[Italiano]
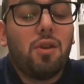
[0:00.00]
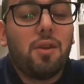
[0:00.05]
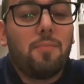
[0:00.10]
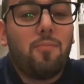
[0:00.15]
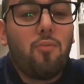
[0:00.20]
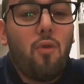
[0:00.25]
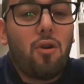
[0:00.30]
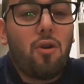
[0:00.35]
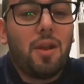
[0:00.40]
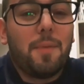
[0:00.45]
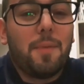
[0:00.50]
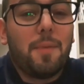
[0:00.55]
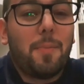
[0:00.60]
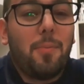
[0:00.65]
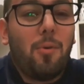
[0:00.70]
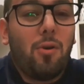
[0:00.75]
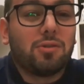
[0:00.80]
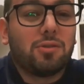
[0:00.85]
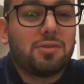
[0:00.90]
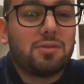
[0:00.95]
i buoni
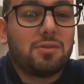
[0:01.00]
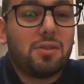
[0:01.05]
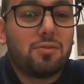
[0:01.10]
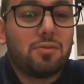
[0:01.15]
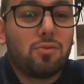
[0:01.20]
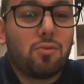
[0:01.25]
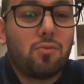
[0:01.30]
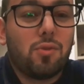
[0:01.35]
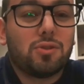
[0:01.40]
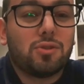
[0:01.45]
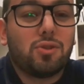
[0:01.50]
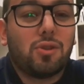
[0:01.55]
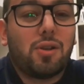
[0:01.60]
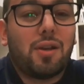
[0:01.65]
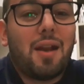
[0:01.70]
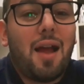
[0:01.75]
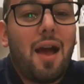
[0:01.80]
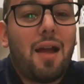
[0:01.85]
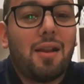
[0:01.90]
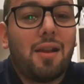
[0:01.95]
propositi su questo
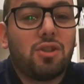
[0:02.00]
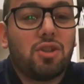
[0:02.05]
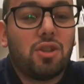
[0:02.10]
canale,